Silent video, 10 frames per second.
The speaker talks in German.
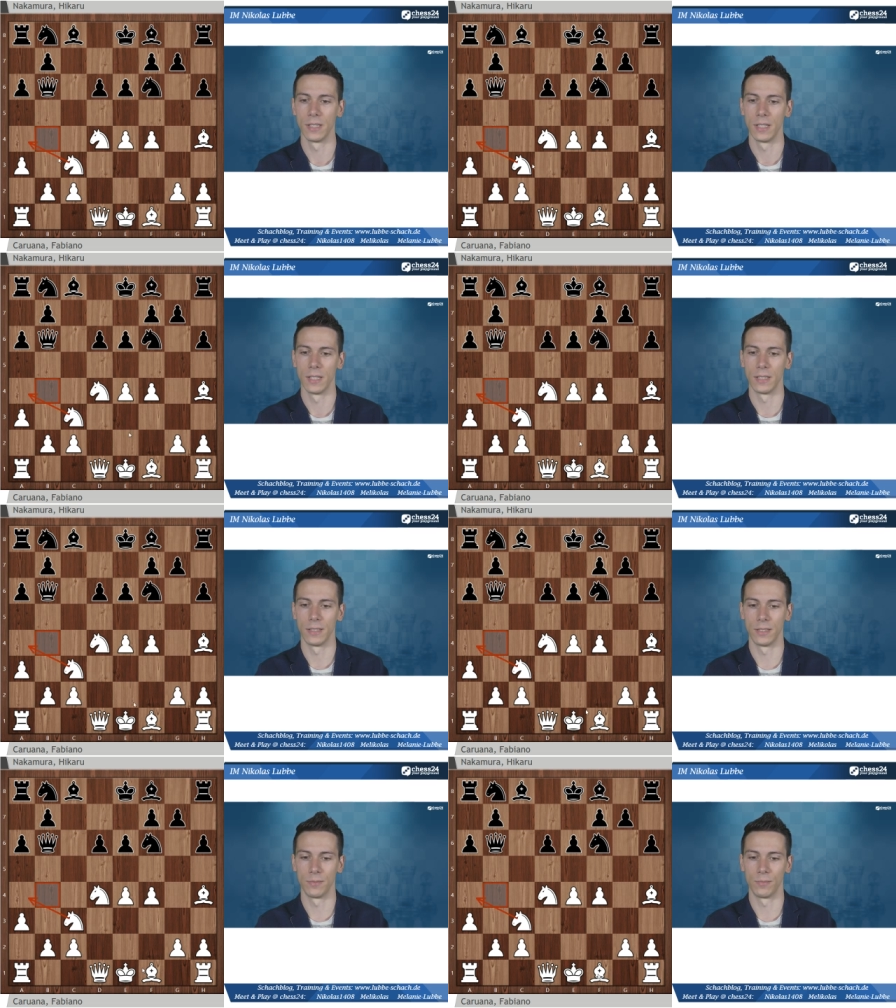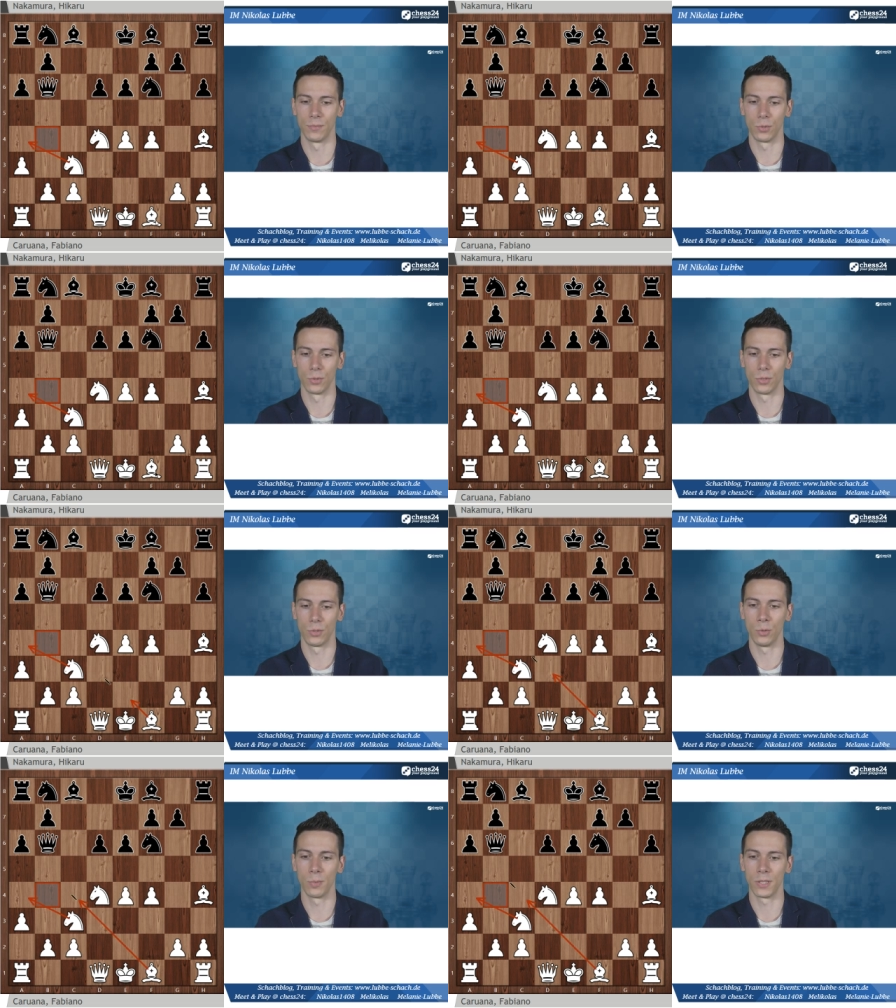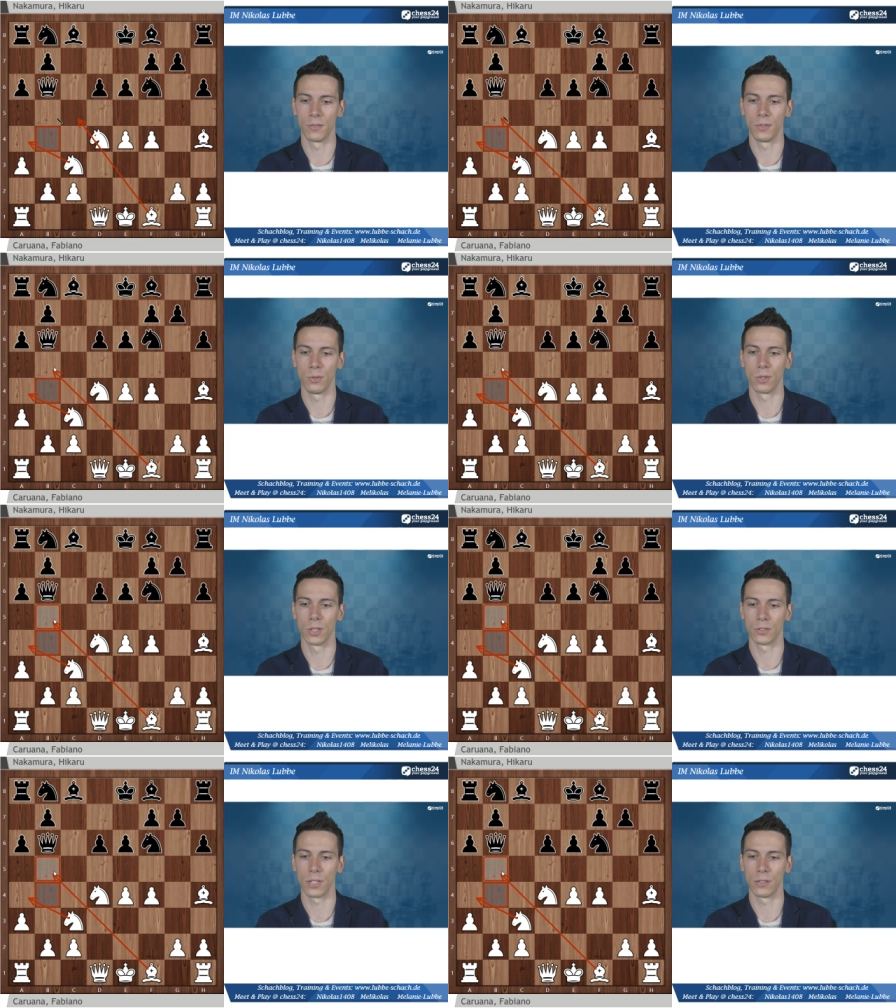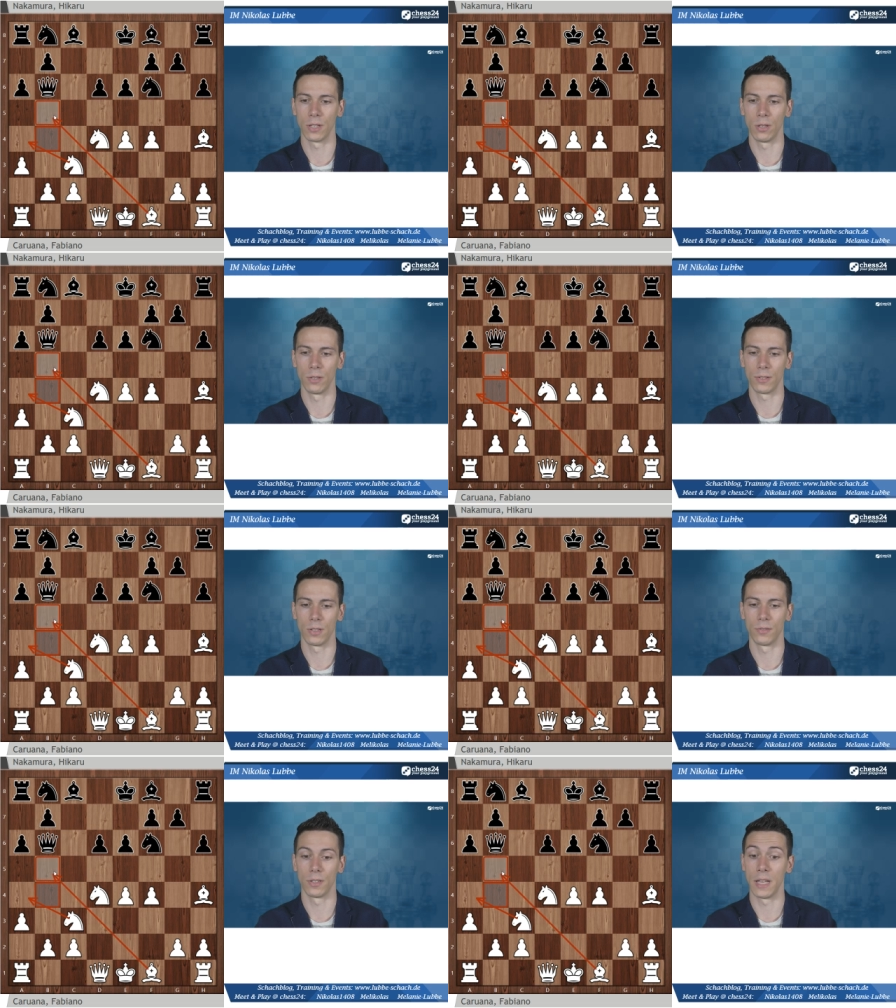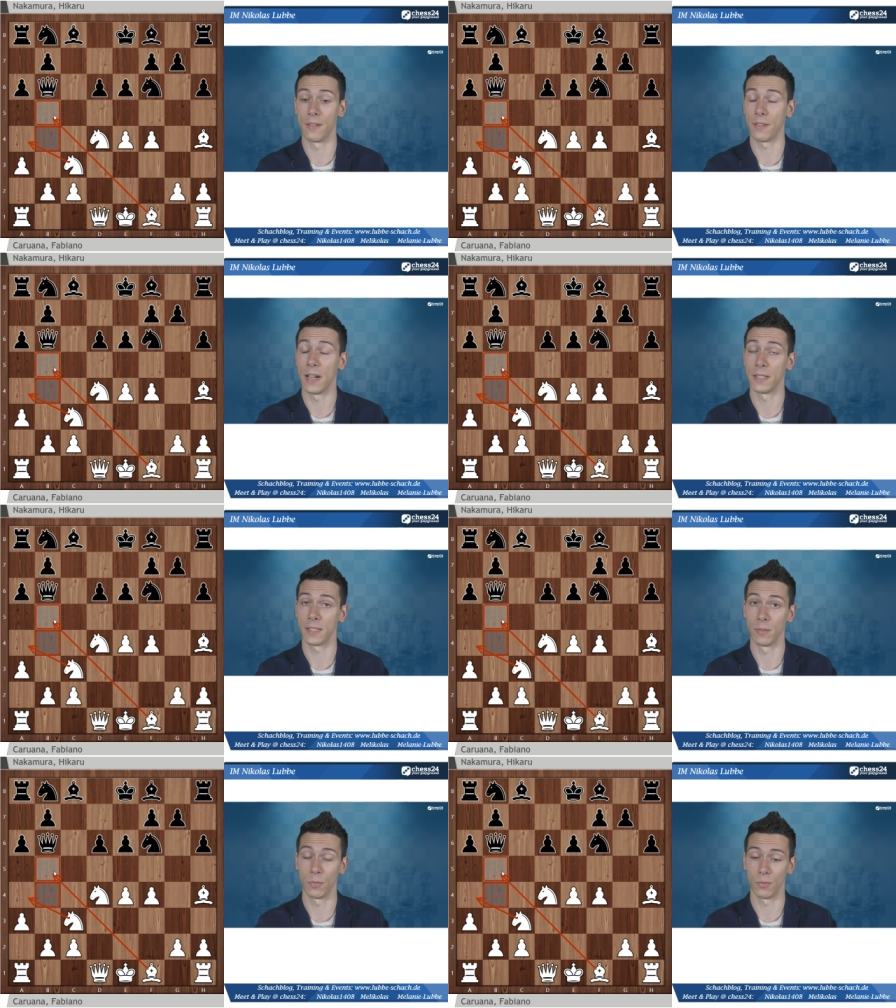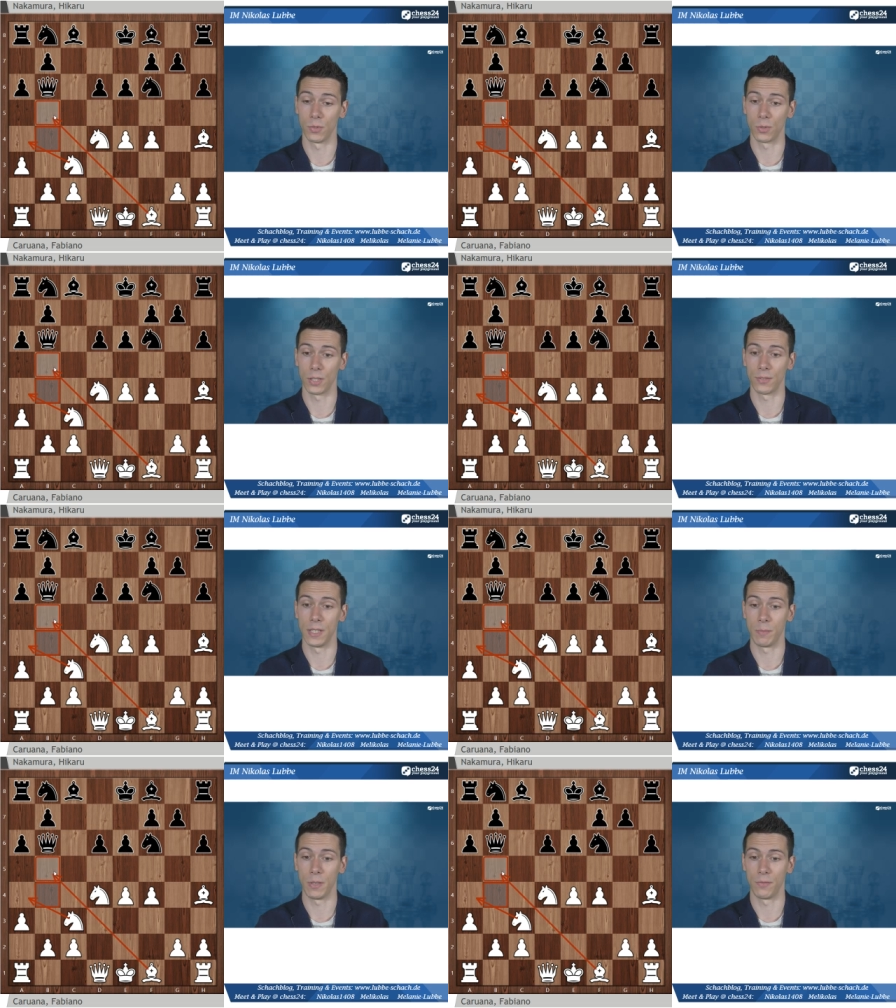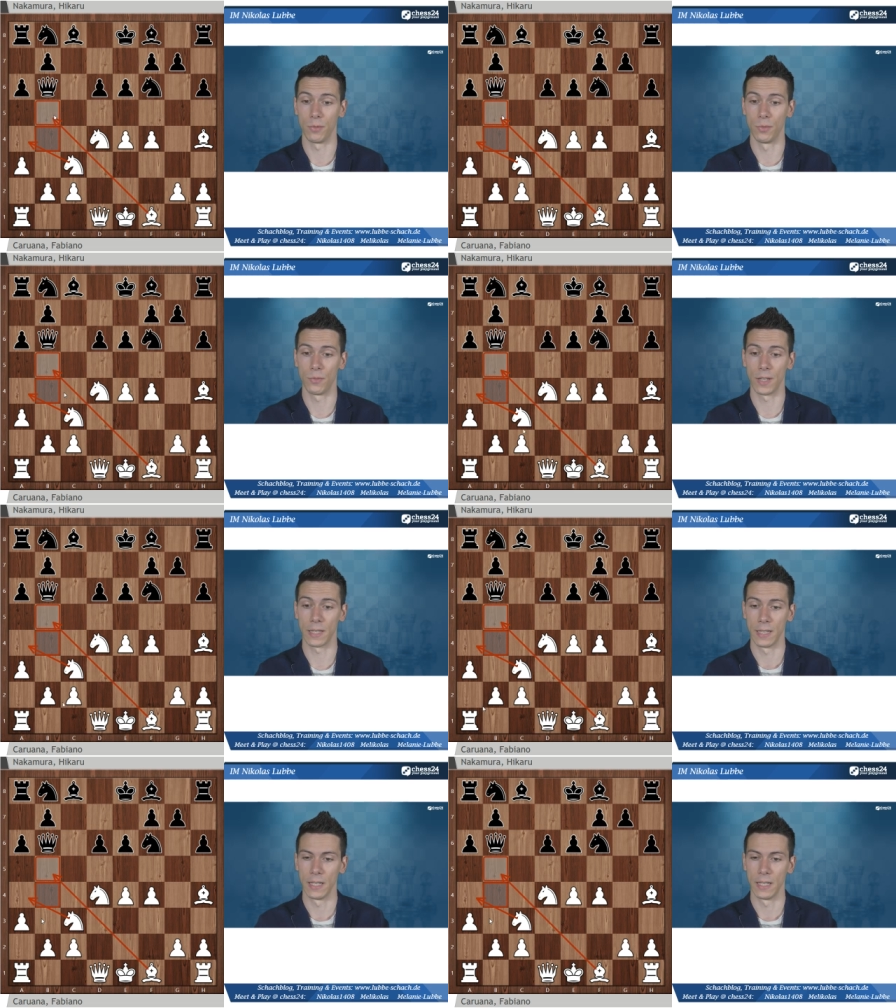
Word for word: ne, so die übliche Figurenaufstellung der Läufer auf F1 nimmt sowieso das Feld B5 weg.